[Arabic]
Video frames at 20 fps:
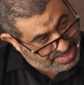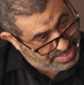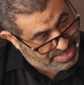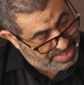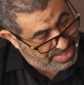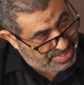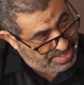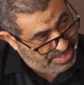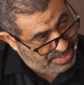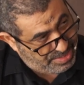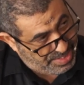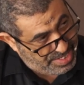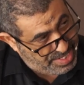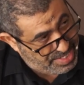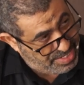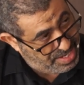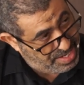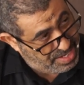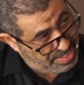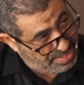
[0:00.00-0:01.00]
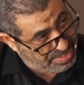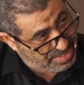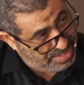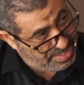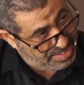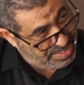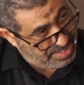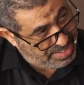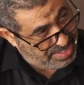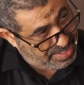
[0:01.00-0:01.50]
التسعينات
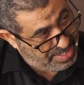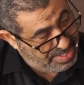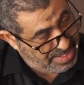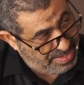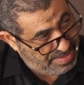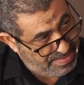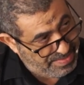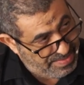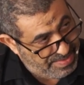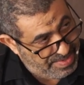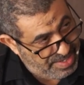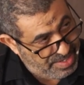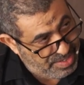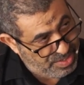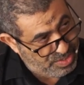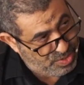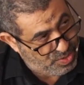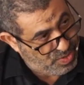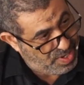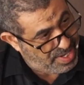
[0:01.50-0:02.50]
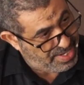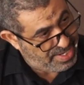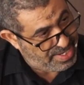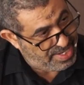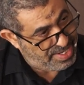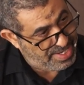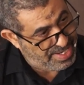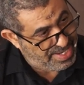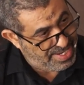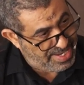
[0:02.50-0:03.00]
لو
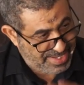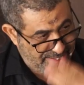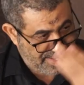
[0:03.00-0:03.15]
انا